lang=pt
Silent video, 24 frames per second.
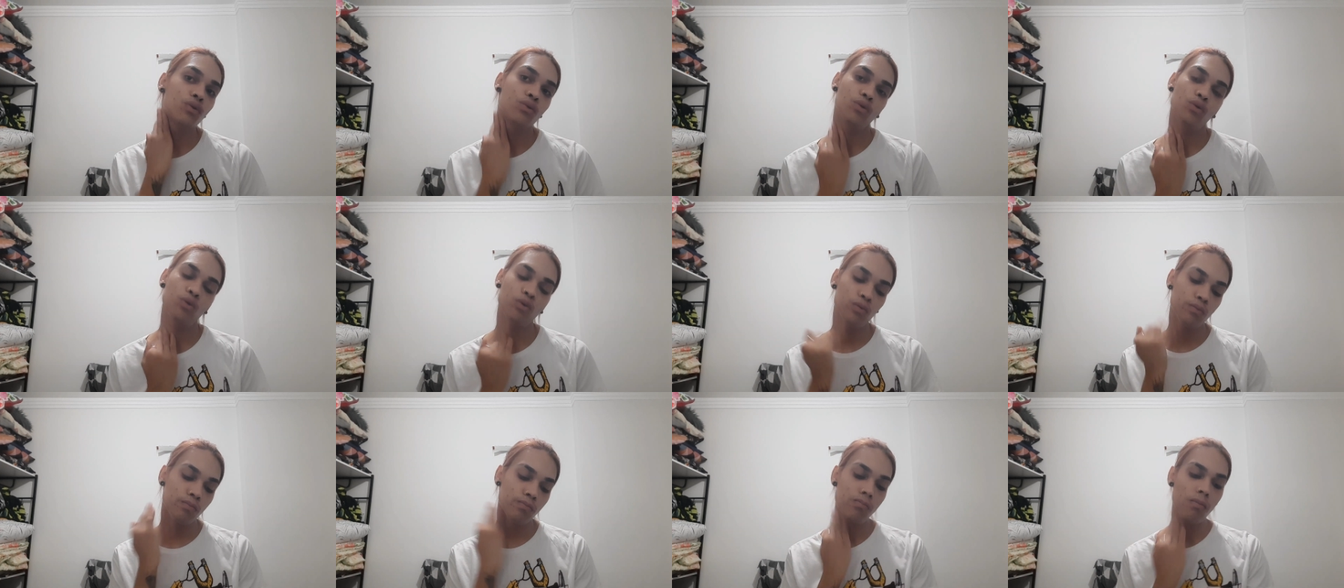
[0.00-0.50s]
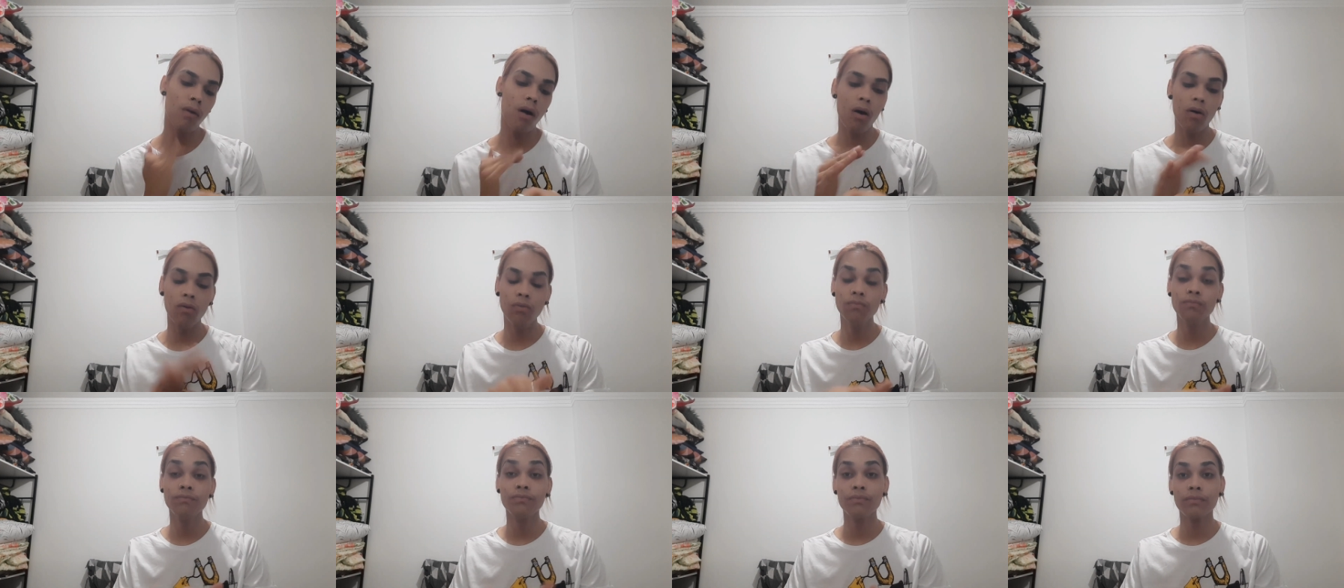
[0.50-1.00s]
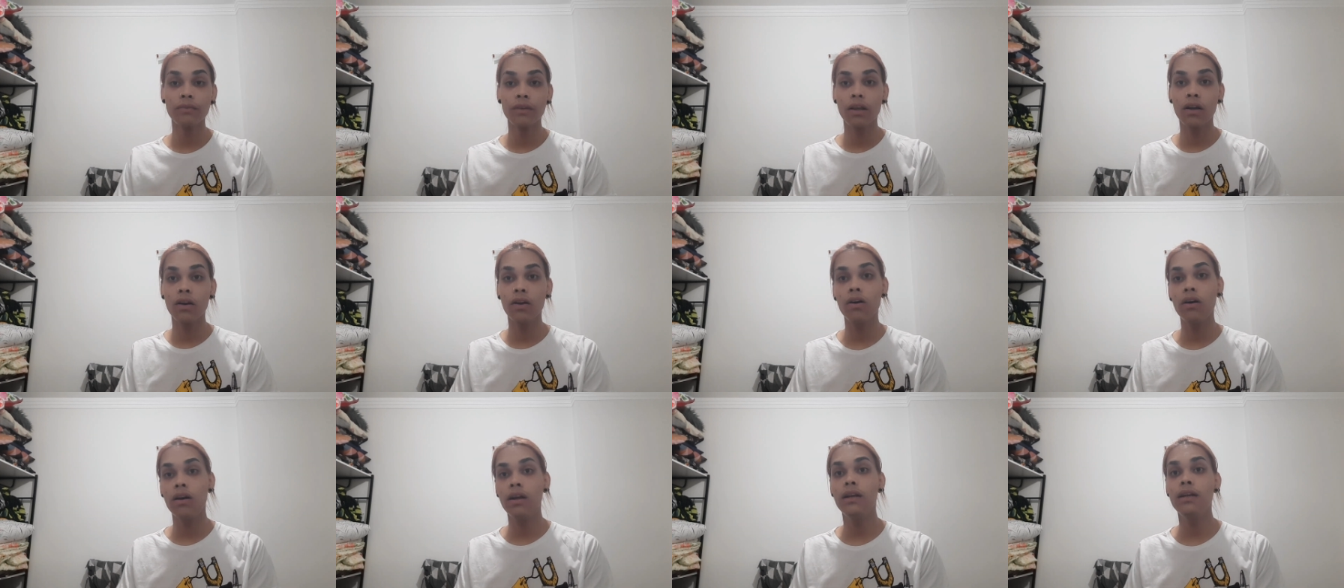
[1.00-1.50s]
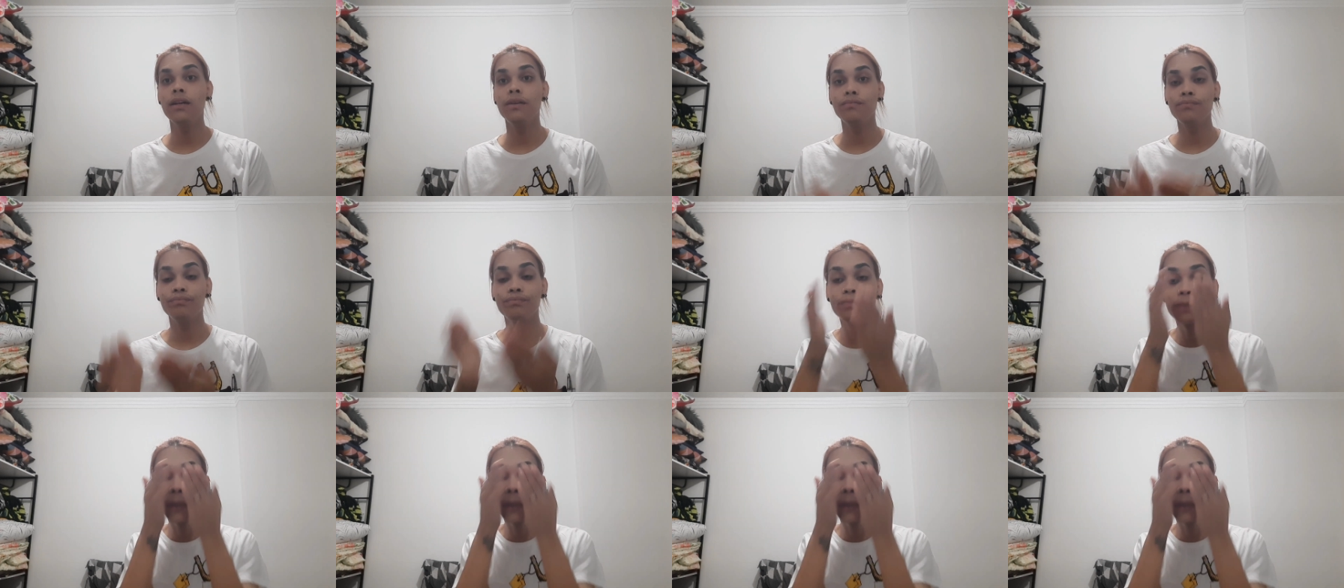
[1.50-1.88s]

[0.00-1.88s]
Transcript: tudo bom. Agora não.